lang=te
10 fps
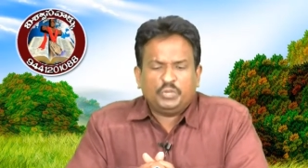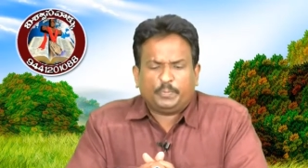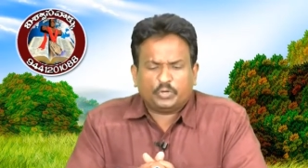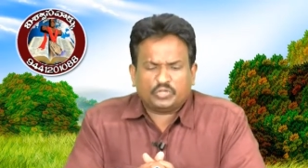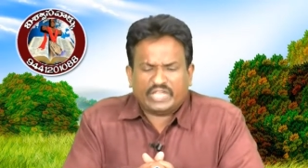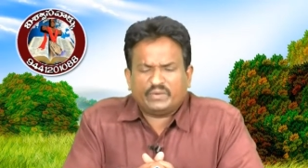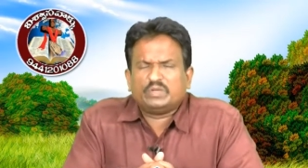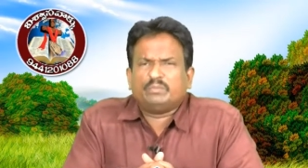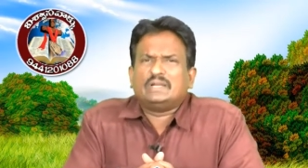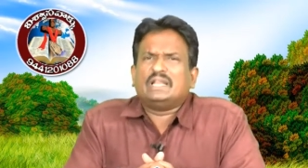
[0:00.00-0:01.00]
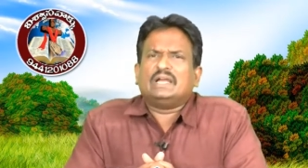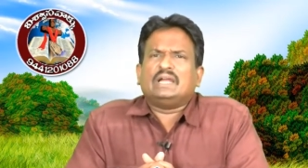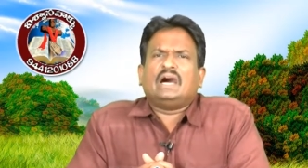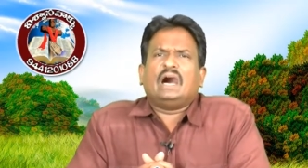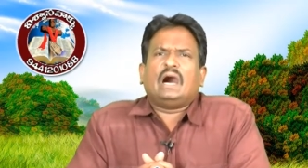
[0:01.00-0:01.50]
ఇప్పుడు దేవుని
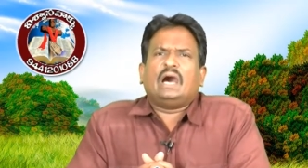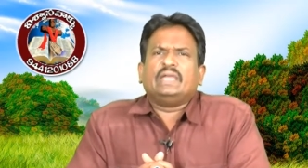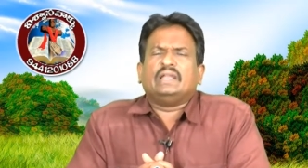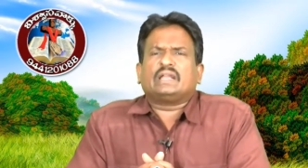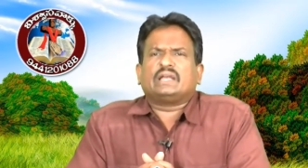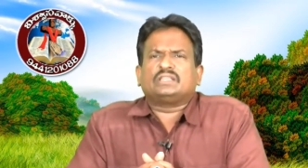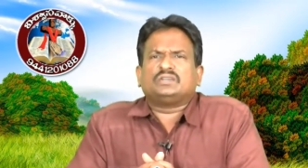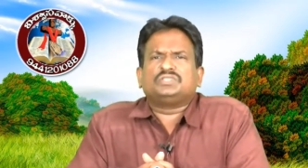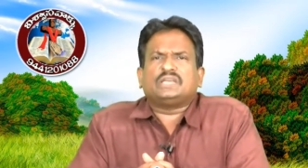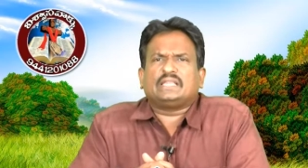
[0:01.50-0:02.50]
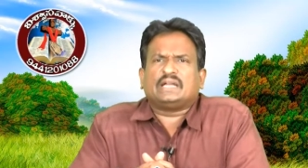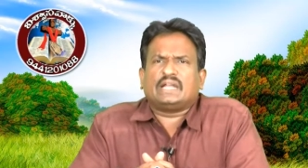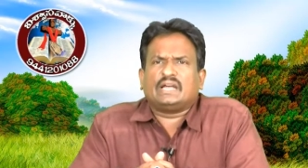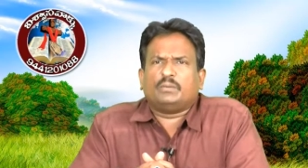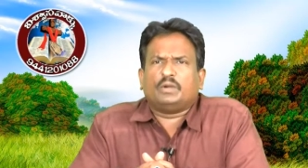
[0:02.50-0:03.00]
బిడలంగా ఆయన రక్తం చేత
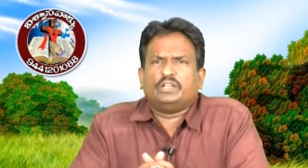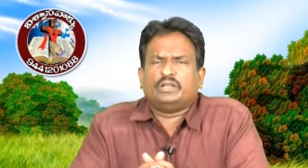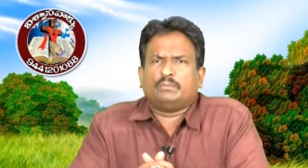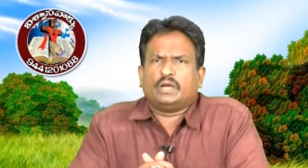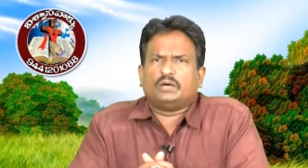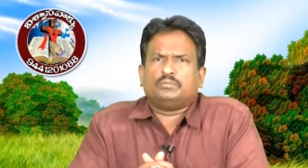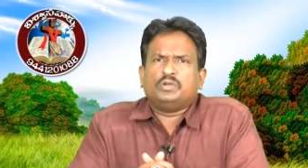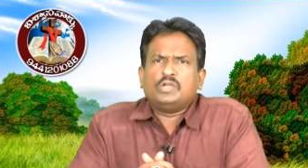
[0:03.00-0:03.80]
కడగబడిన మనం